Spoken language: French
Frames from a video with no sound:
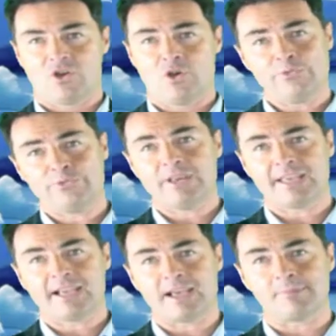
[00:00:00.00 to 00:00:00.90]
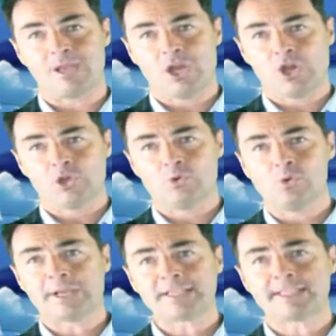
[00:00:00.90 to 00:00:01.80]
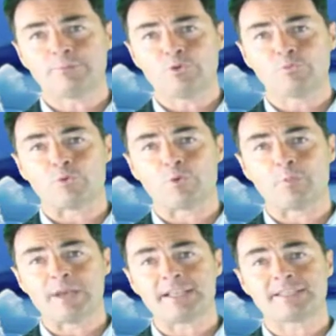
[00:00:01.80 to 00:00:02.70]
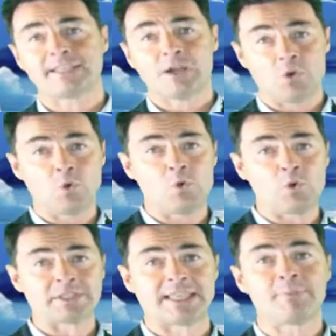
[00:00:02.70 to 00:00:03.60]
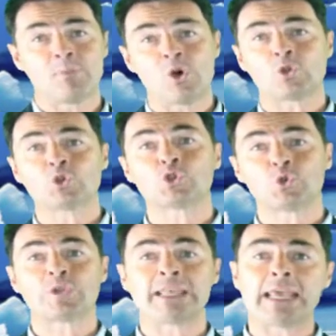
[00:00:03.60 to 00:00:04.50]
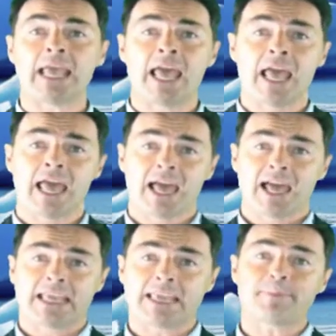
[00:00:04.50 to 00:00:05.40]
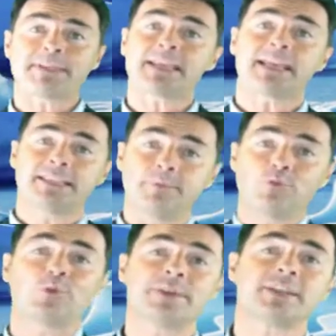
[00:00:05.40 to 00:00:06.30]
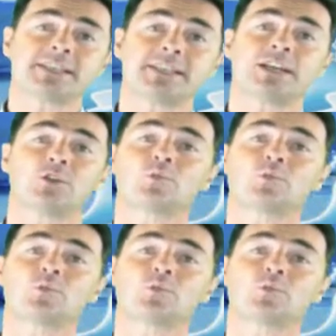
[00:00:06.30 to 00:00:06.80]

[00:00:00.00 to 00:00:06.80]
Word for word: En filigrane, ne lui restait plus pour meubler ses longues et mornes journées qu'à passer un diplôme universitaire de